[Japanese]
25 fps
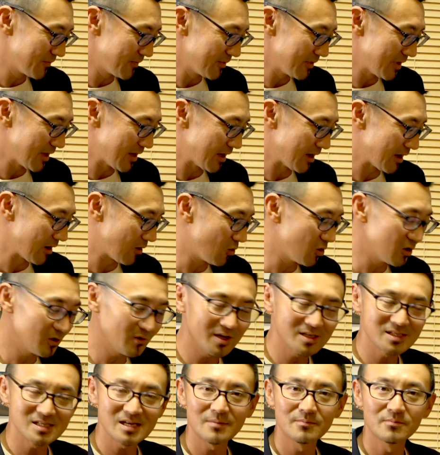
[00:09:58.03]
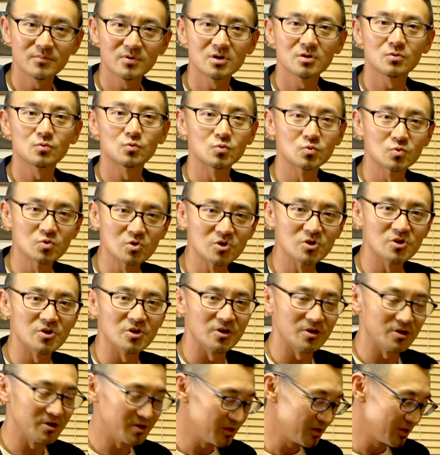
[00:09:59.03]
えー、これは全部
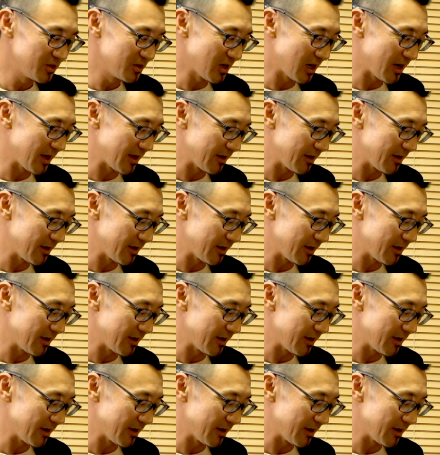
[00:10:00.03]
WER はい、